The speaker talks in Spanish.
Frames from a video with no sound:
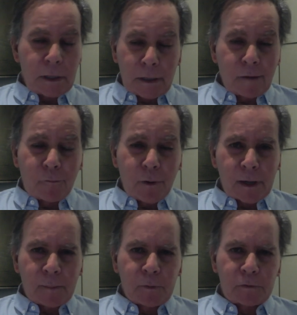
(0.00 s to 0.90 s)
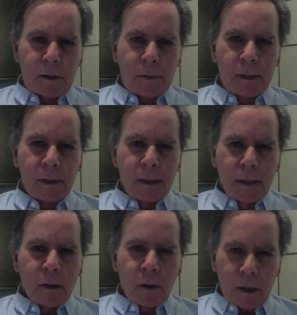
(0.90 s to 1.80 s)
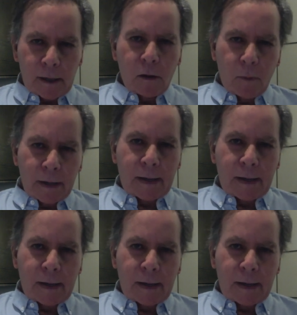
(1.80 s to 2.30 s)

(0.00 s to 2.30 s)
¿Y quién fue el responsable? Radovan